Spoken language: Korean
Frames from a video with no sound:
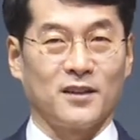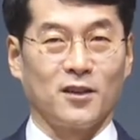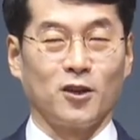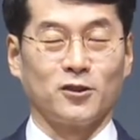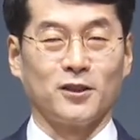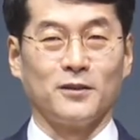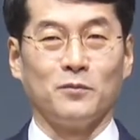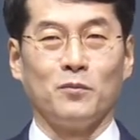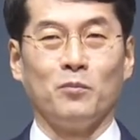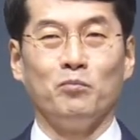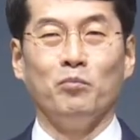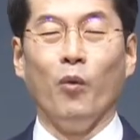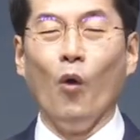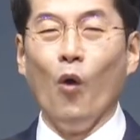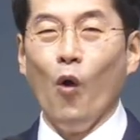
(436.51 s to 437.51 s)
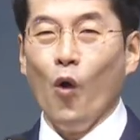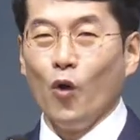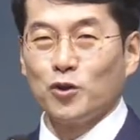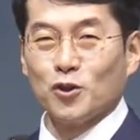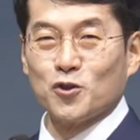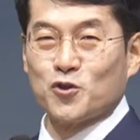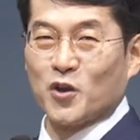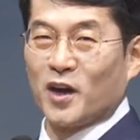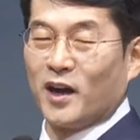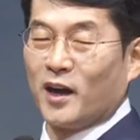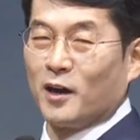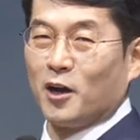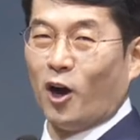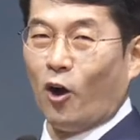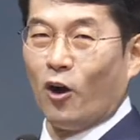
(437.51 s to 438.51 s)
이것은 모든
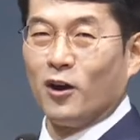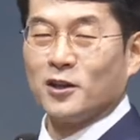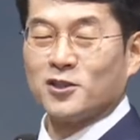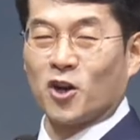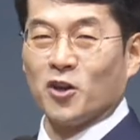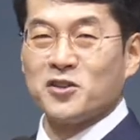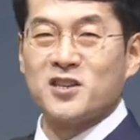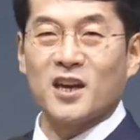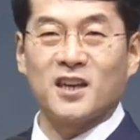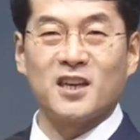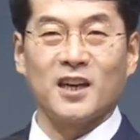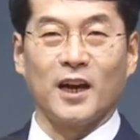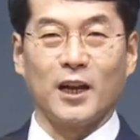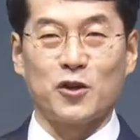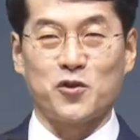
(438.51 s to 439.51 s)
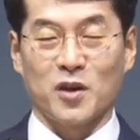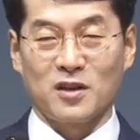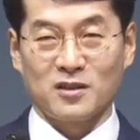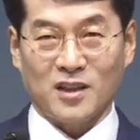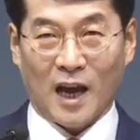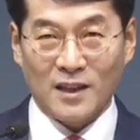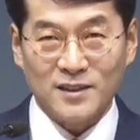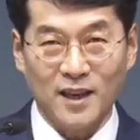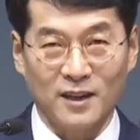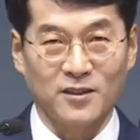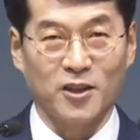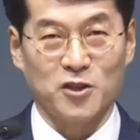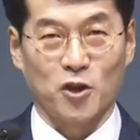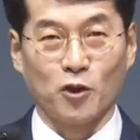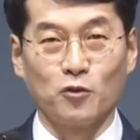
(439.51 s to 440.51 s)
죄, 전체 기관의 죄를 다 사하는
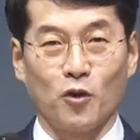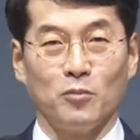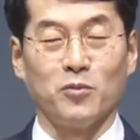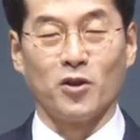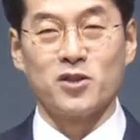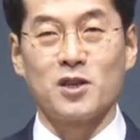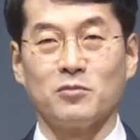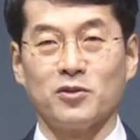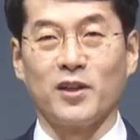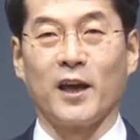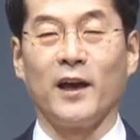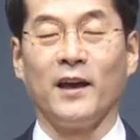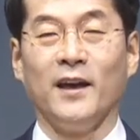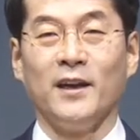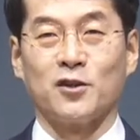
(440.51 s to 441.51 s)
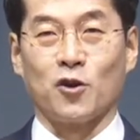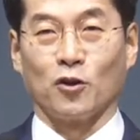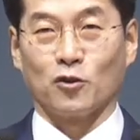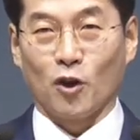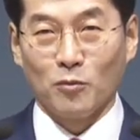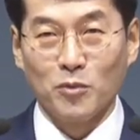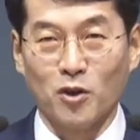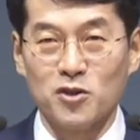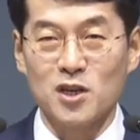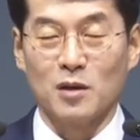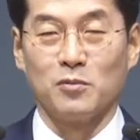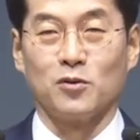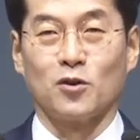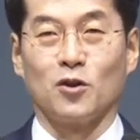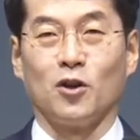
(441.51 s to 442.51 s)
거예요. 전권 면제부인데 전권
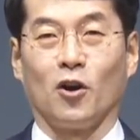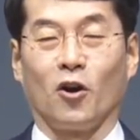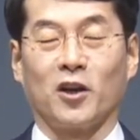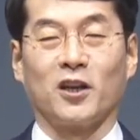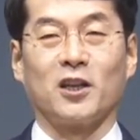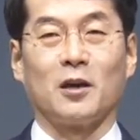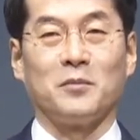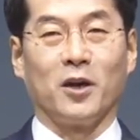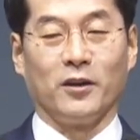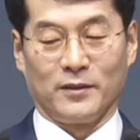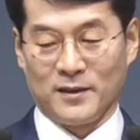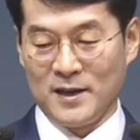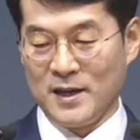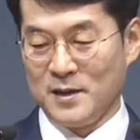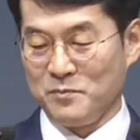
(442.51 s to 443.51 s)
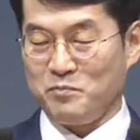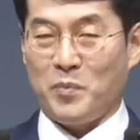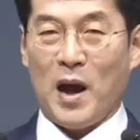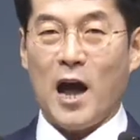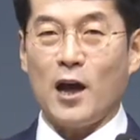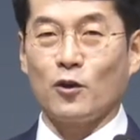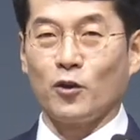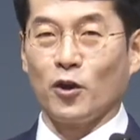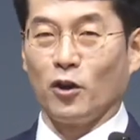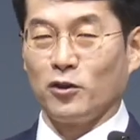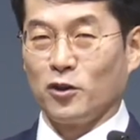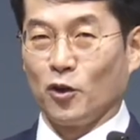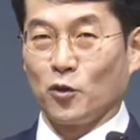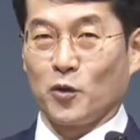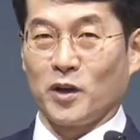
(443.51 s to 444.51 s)
면제부를 얻게 되면 바로
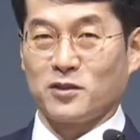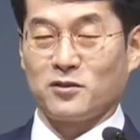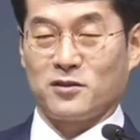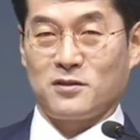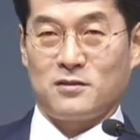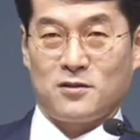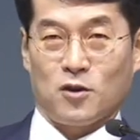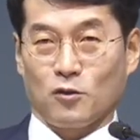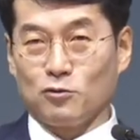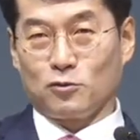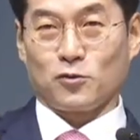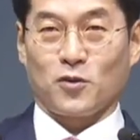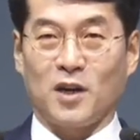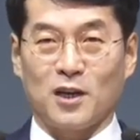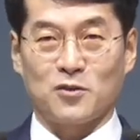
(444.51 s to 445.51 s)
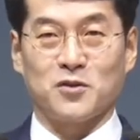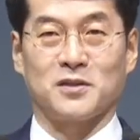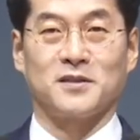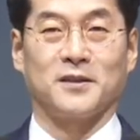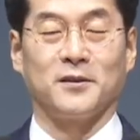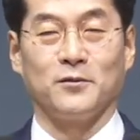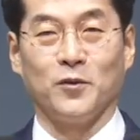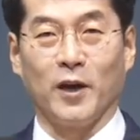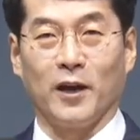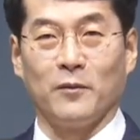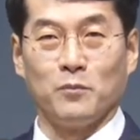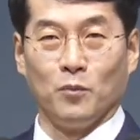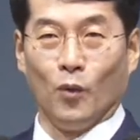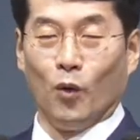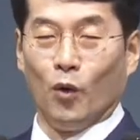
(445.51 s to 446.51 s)
연옥에서 천국으로 갈 수 있어요. 왜?
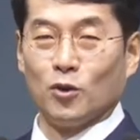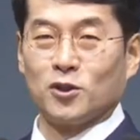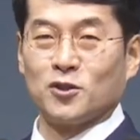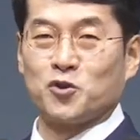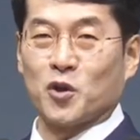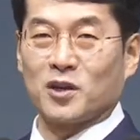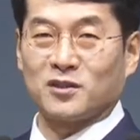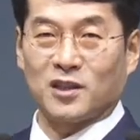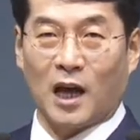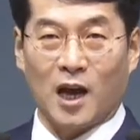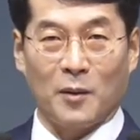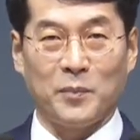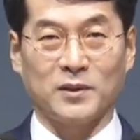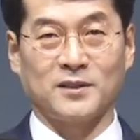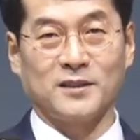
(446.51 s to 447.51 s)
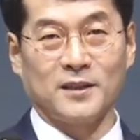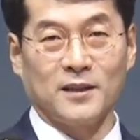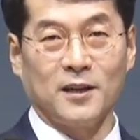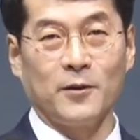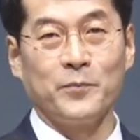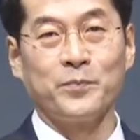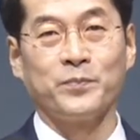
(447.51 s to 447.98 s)
모든 죄를 다 갚았으니까.